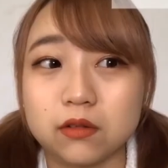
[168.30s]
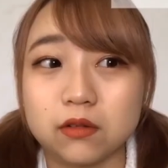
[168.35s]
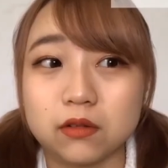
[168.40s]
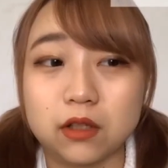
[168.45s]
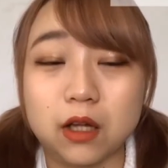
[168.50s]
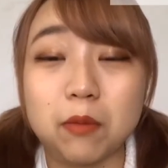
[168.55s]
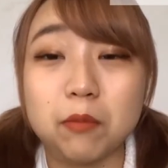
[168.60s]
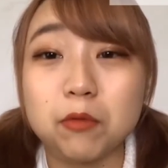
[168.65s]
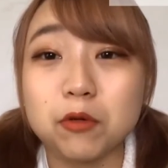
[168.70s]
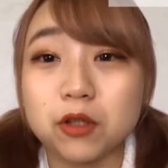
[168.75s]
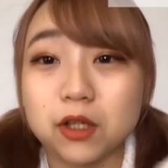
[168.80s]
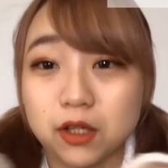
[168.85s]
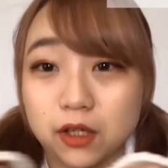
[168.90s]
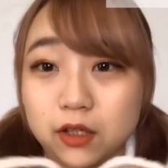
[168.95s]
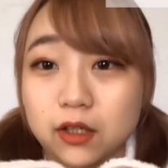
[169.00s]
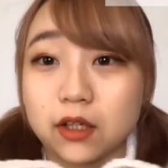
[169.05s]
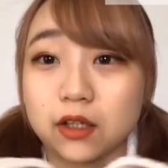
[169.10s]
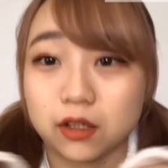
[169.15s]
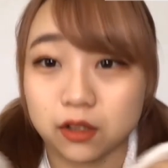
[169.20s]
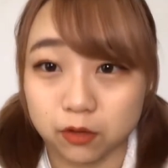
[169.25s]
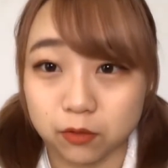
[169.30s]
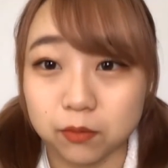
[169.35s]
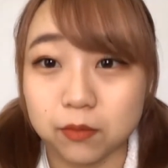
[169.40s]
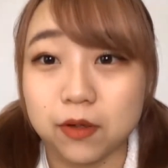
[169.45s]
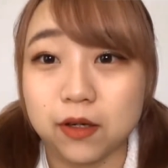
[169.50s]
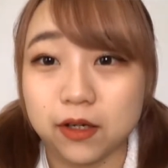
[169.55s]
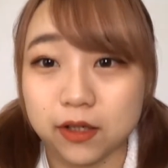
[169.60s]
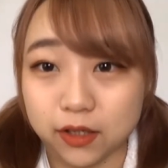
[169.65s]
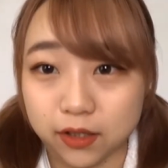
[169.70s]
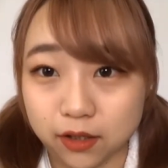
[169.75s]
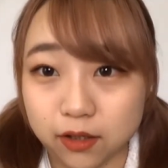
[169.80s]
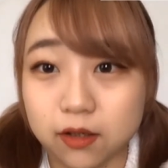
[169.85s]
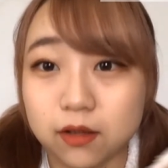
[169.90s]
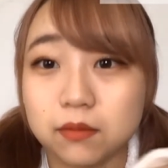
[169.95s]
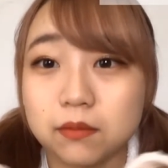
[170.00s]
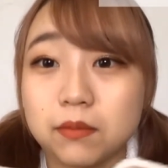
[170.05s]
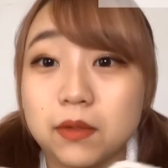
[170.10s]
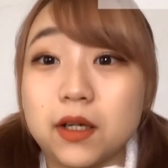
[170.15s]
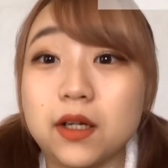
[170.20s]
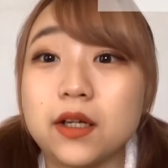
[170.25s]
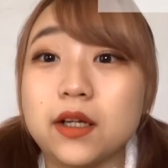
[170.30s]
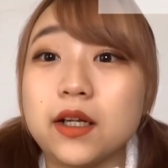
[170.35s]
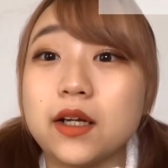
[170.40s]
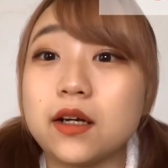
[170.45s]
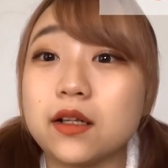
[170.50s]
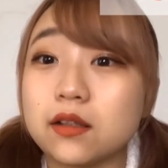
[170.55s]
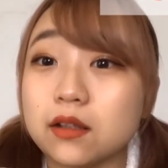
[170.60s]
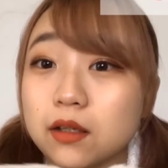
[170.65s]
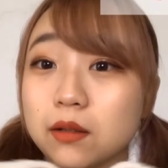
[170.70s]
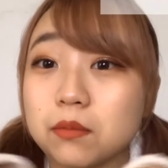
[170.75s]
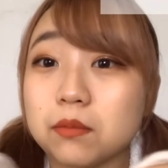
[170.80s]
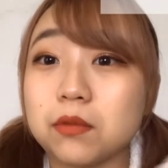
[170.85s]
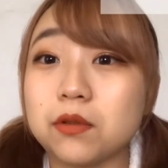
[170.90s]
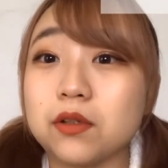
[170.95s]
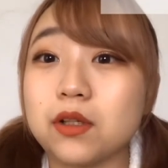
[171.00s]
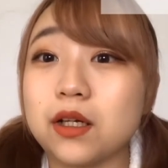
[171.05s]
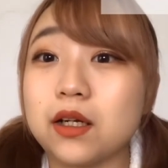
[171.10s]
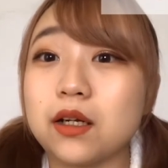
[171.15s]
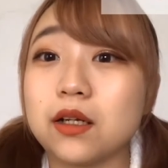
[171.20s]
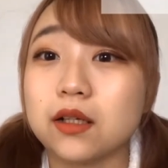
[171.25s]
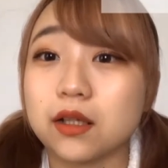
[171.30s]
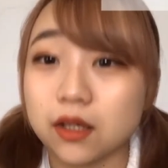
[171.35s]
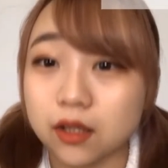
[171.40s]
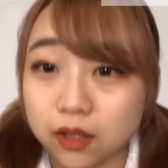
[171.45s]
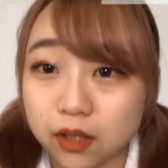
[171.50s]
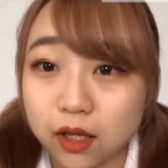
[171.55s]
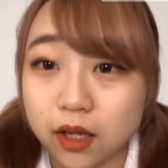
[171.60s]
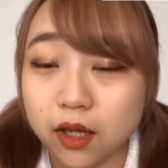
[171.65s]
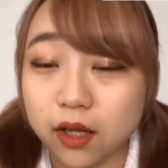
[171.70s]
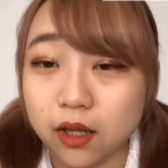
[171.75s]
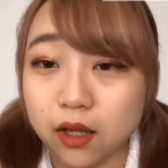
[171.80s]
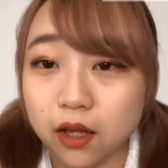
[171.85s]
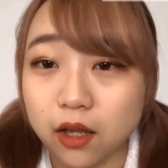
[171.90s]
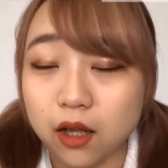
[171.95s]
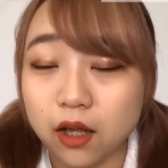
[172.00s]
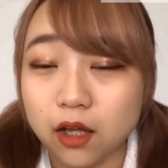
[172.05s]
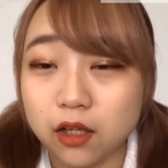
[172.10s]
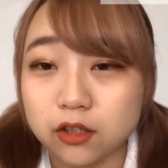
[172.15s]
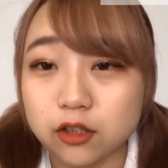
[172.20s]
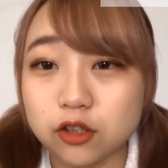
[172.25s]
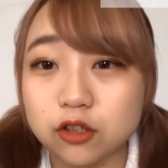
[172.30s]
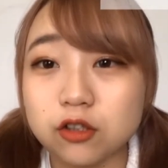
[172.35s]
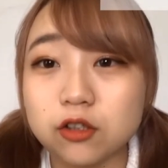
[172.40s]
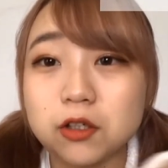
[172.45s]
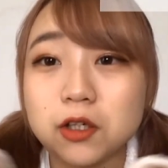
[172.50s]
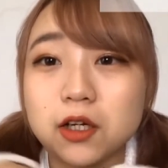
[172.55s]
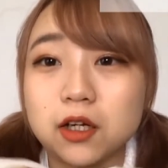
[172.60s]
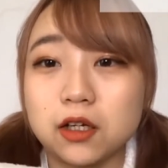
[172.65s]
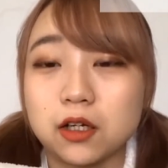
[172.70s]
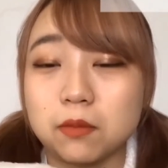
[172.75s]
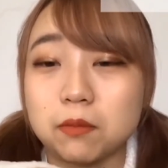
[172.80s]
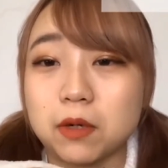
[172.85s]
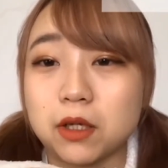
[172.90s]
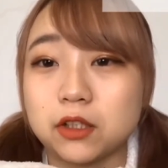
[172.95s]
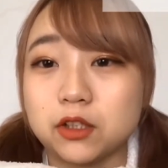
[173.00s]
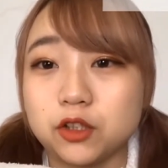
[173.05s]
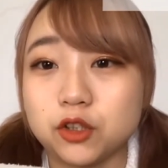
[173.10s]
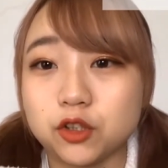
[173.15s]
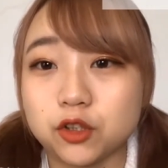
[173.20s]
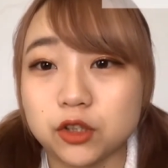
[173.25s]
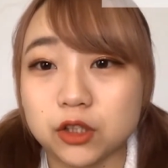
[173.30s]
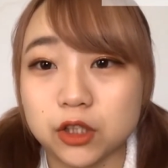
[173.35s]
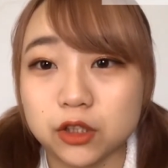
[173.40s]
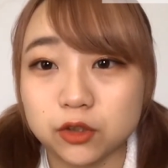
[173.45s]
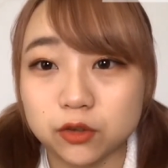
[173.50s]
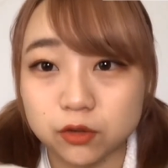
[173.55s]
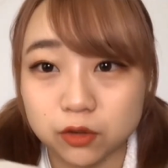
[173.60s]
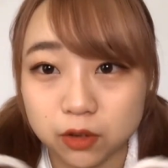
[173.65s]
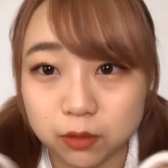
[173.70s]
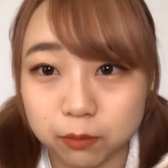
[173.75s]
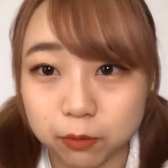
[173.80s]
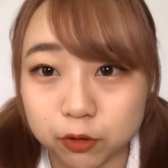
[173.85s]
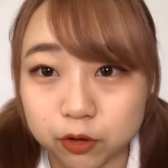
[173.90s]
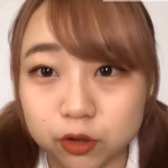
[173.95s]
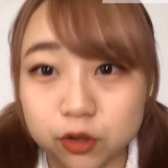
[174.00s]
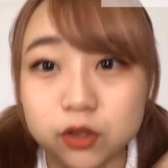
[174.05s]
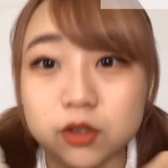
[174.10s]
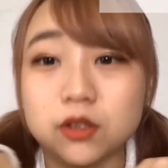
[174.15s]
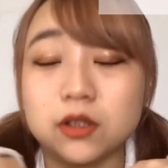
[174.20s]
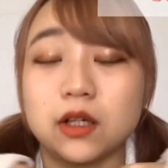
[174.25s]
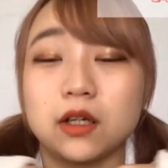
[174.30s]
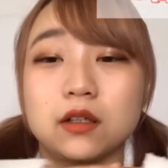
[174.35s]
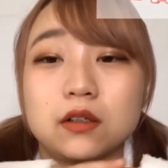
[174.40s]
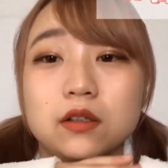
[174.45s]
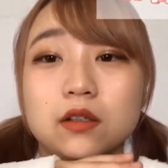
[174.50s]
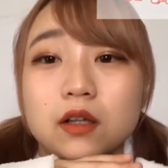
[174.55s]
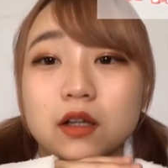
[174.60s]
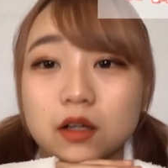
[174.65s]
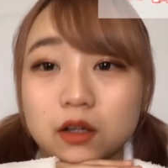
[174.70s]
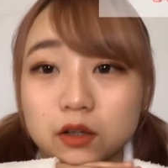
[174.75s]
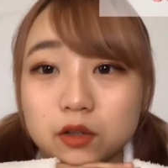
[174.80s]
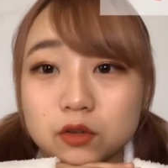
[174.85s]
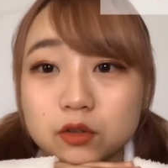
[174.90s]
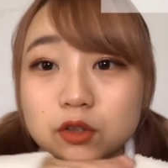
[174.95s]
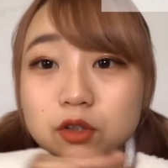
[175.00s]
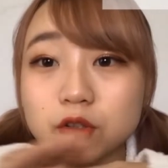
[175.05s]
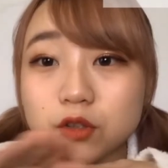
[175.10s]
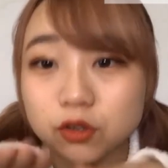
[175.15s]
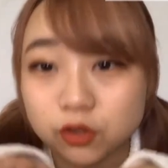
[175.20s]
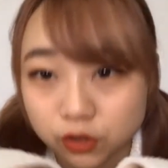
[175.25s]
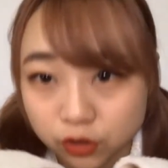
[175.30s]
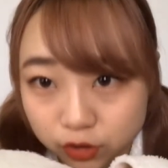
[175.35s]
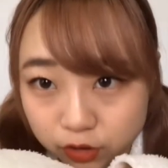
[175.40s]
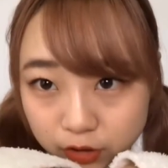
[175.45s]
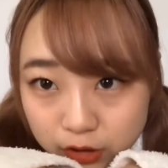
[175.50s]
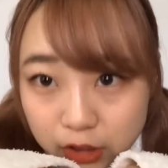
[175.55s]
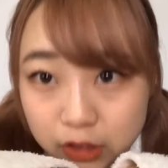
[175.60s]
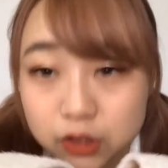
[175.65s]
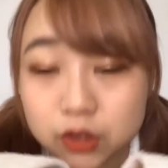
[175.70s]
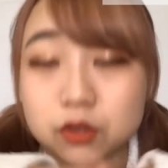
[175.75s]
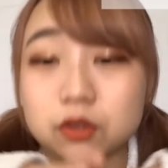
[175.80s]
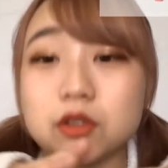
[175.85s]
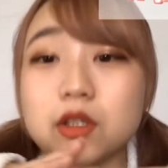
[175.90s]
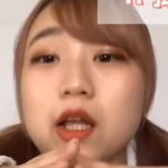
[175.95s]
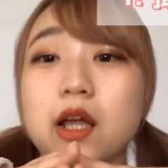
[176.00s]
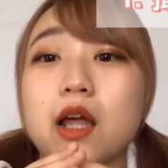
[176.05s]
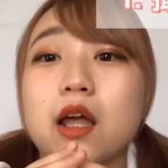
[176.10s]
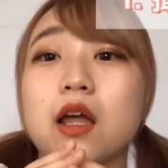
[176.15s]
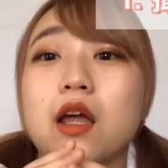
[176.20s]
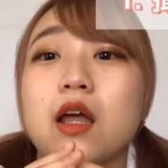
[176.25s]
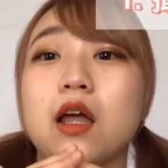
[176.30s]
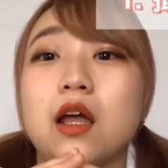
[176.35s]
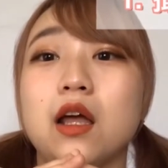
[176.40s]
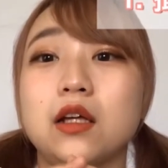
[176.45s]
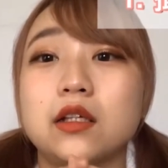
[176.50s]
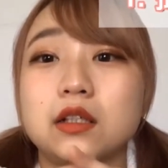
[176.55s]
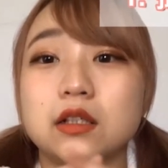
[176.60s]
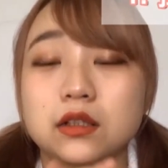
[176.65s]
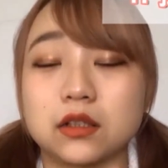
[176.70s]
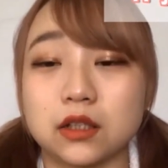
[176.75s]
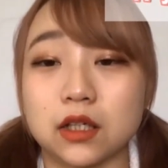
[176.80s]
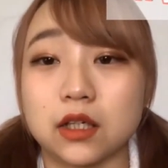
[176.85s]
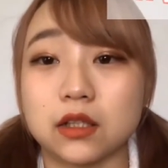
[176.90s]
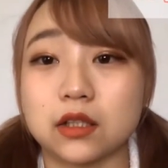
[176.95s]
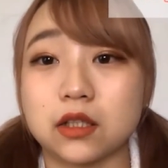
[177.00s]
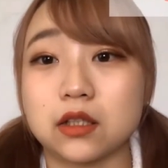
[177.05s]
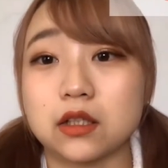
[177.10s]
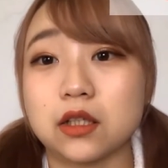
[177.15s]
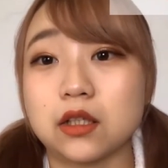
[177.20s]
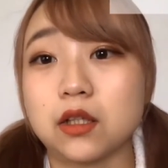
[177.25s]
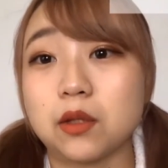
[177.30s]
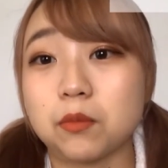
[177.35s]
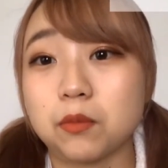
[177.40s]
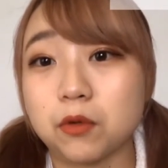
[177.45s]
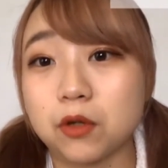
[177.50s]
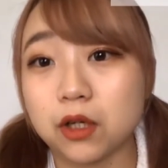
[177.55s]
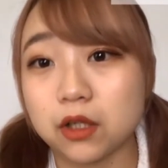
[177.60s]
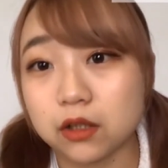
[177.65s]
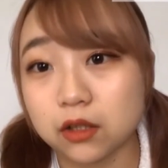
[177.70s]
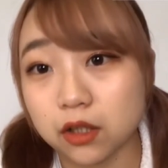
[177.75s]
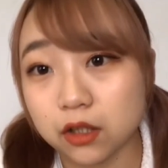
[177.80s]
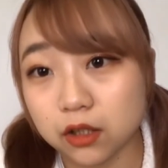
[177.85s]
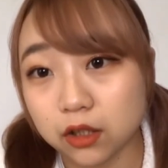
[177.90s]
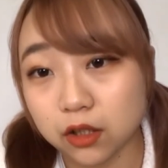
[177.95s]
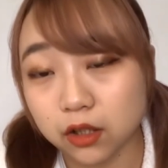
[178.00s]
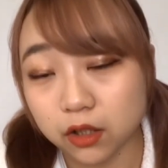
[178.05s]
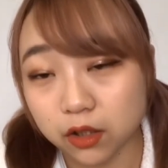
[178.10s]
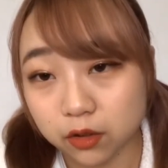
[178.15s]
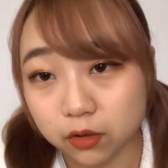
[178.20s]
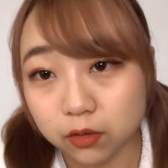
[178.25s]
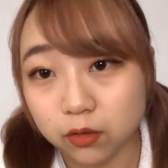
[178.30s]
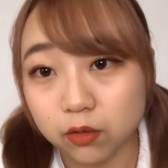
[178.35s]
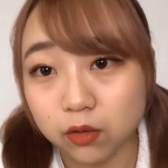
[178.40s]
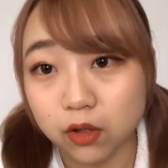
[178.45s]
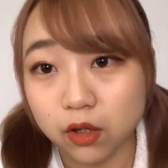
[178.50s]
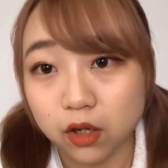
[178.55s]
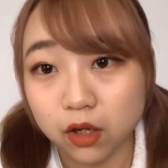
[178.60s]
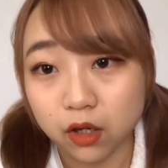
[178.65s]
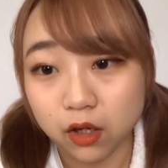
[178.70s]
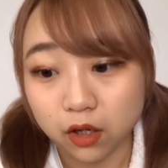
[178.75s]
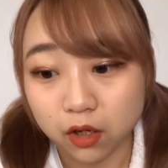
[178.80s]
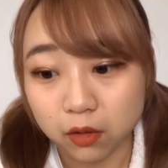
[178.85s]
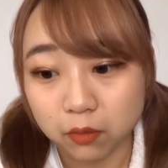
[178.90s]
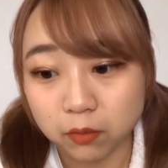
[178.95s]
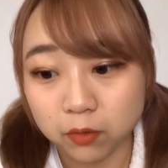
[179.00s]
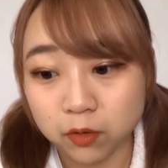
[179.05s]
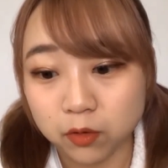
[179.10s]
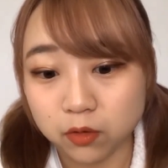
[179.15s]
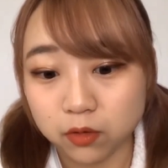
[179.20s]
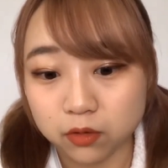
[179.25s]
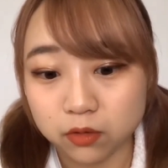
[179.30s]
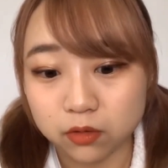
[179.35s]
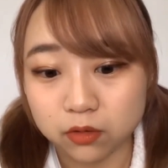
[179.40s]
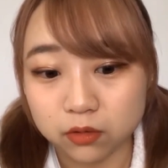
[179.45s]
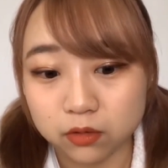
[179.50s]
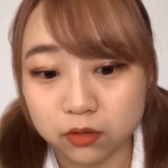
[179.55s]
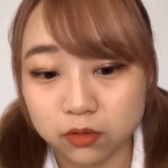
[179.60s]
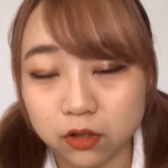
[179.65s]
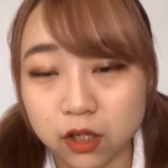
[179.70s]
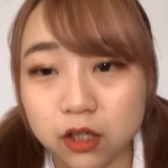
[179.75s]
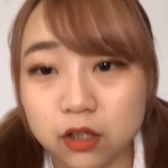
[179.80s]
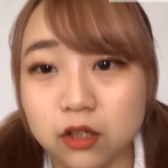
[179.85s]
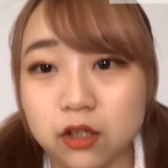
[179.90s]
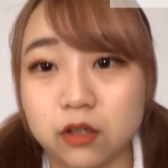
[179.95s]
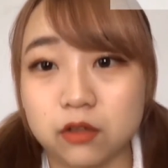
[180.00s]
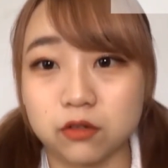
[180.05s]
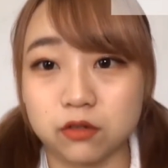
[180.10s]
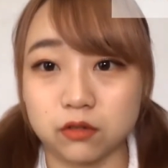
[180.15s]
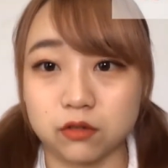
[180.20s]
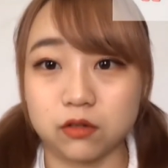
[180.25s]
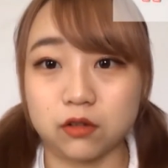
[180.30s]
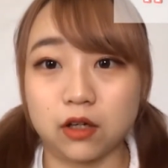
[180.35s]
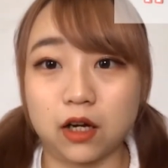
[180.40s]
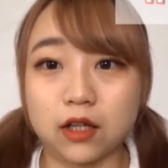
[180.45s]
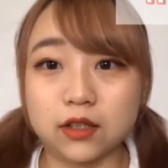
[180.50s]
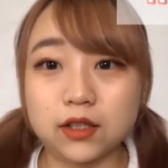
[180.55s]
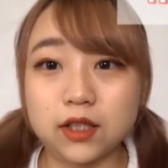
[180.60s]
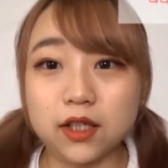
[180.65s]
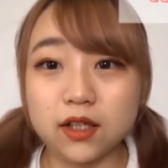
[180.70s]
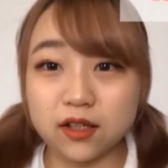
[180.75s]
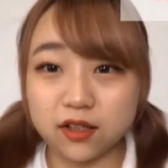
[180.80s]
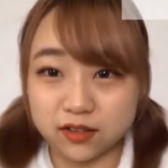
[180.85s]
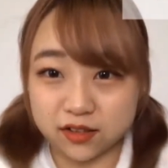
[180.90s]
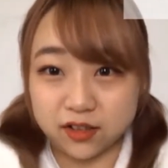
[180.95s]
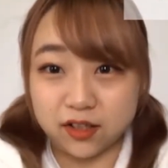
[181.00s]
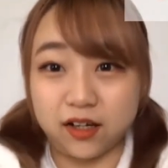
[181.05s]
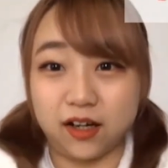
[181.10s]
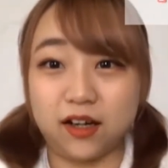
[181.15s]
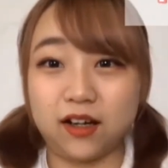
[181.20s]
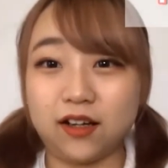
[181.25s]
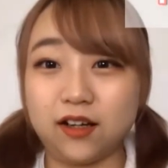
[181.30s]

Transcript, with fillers: 田んぼだらけなの周りが周りが田んぼだらけでその中にまあ駐車場がポツンってあるんだけどその駐車場で撮影させてもらったんだけどもうんていうの風がさ